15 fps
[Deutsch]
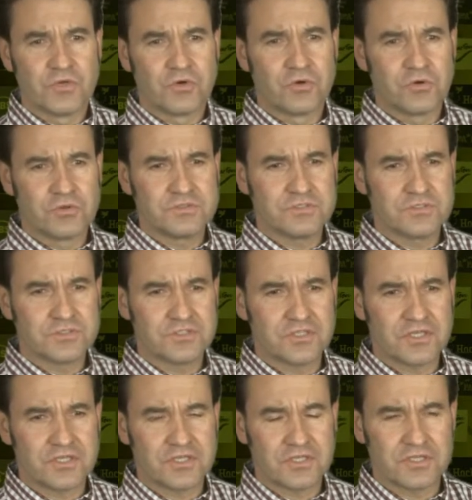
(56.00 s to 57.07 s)
Und äh,
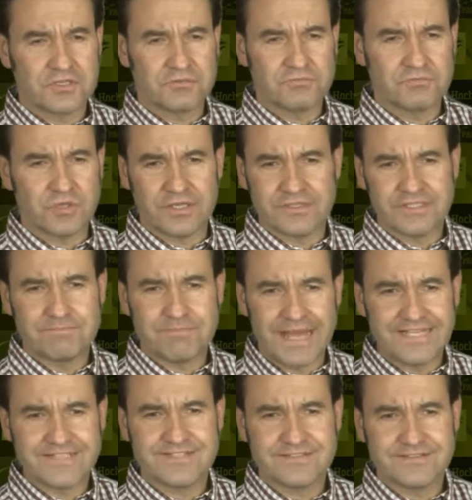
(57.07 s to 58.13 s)
ja, die
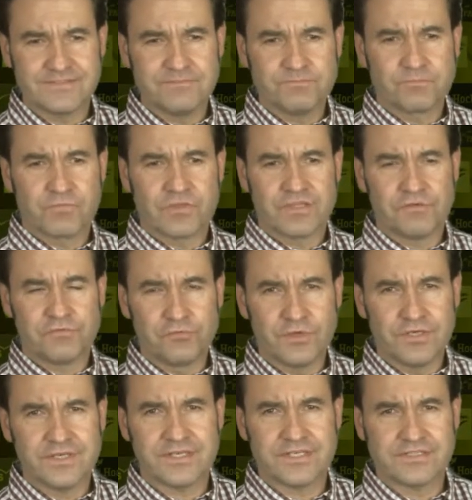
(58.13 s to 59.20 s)
meisten der
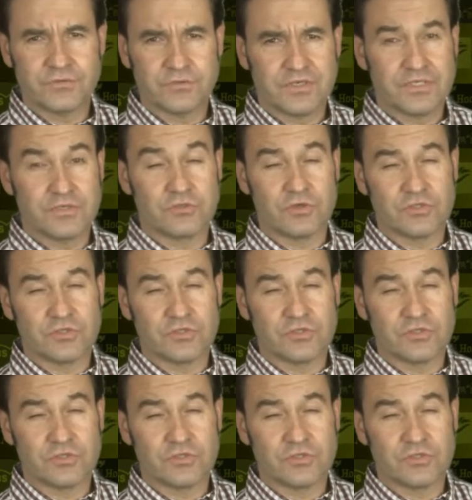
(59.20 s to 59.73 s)
führenden Nationen,